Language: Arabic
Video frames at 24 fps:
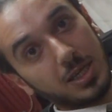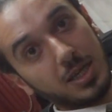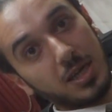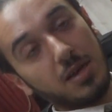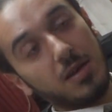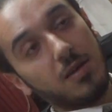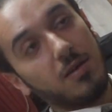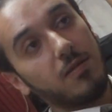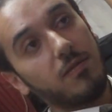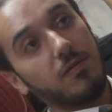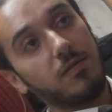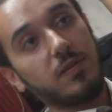
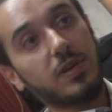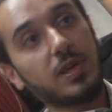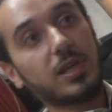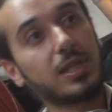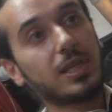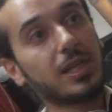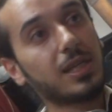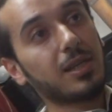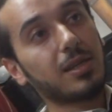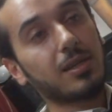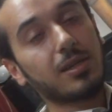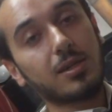الدبكه
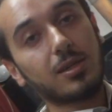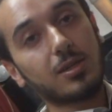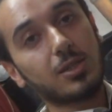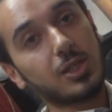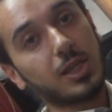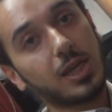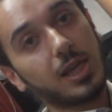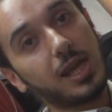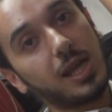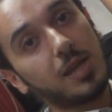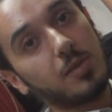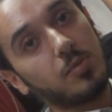كثير
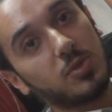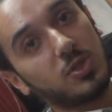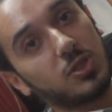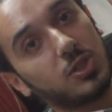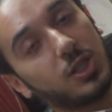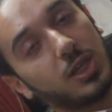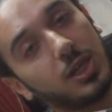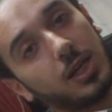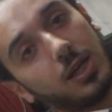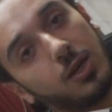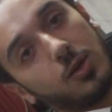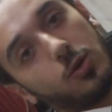شغلات
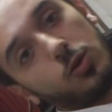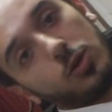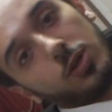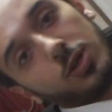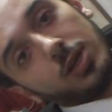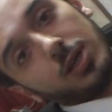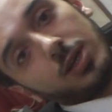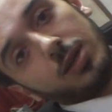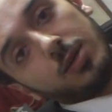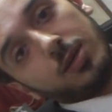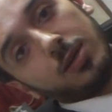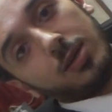بالشرقي
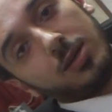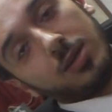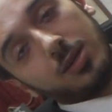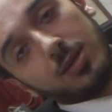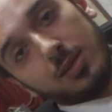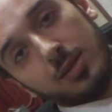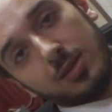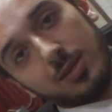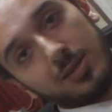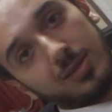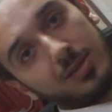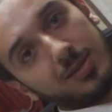هون
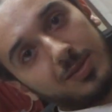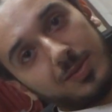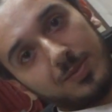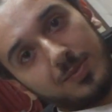آه،